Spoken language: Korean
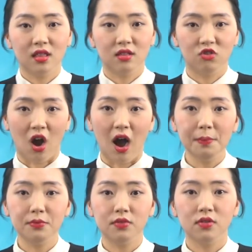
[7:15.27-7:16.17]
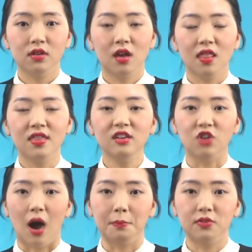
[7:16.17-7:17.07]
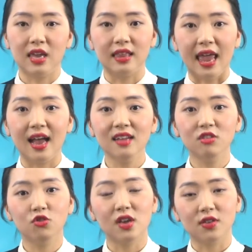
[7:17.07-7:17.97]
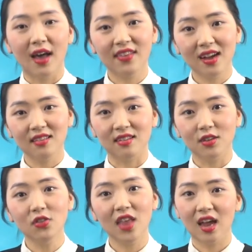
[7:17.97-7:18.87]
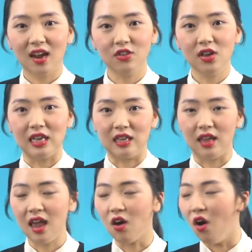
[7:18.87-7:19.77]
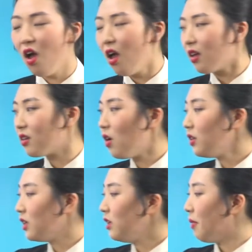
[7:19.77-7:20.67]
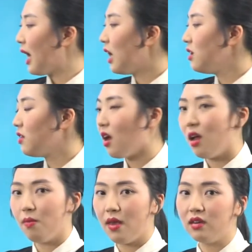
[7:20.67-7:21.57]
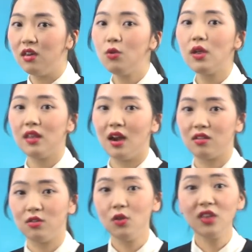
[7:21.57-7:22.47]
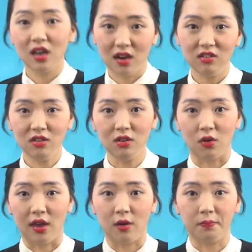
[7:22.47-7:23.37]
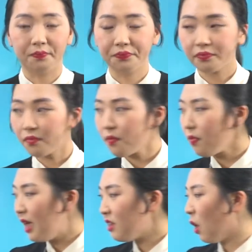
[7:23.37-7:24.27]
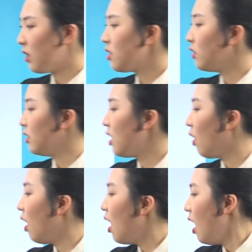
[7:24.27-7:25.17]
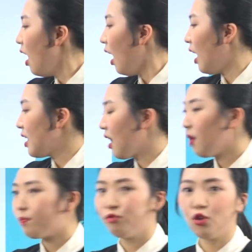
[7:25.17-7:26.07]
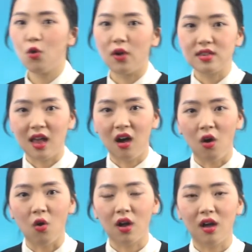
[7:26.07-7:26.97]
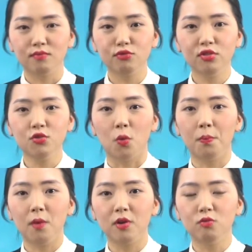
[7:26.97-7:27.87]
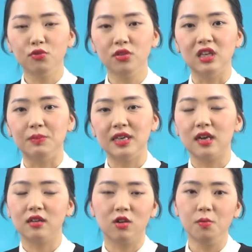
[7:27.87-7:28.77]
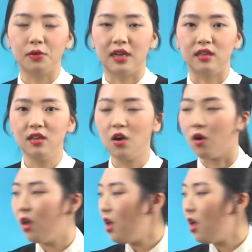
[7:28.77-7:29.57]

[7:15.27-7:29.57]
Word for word: jobs, the jobs 이 네 가지 중에서 한 가지를 선택을 하셔야 되는데요. 그거는 말하는 사람의 의도에 따라서 선택을 하시는 거예요. 그래서 여기서는요. 아 이게 부정관사 어가 무슨 용법이고 무슨 의미냐 그거보다는요.